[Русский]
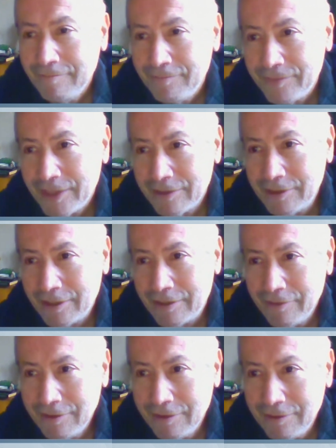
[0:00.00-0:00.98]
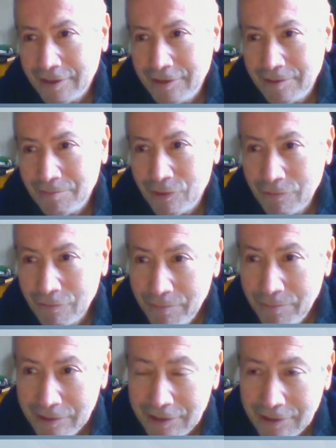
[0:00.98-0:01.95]
откровенно над ним
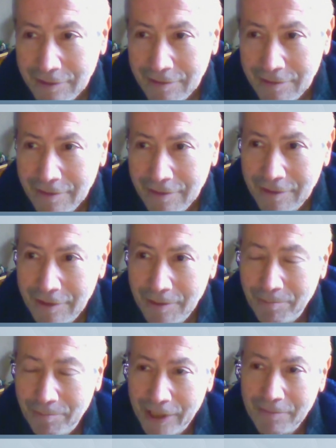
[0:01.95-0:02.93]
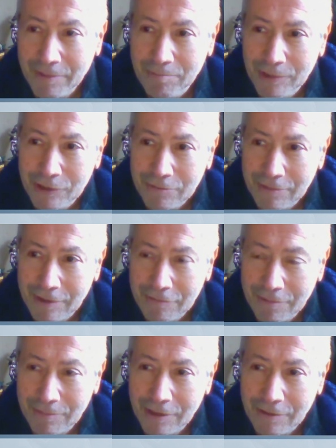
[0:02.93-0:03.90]
глумится и прямо пишут о
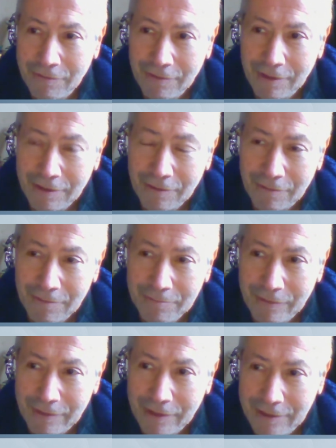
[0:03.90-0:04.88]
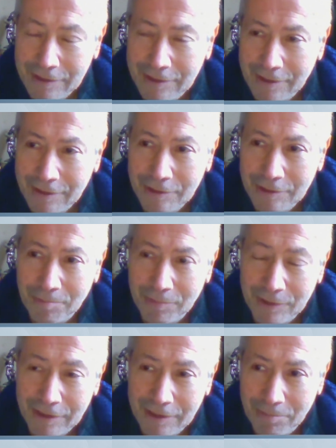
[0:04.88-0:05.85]
том, какую огромную радость они
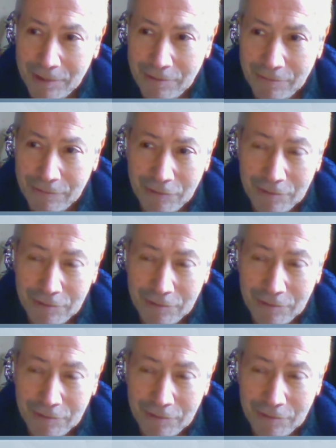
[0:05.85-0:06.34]
испытали по случаю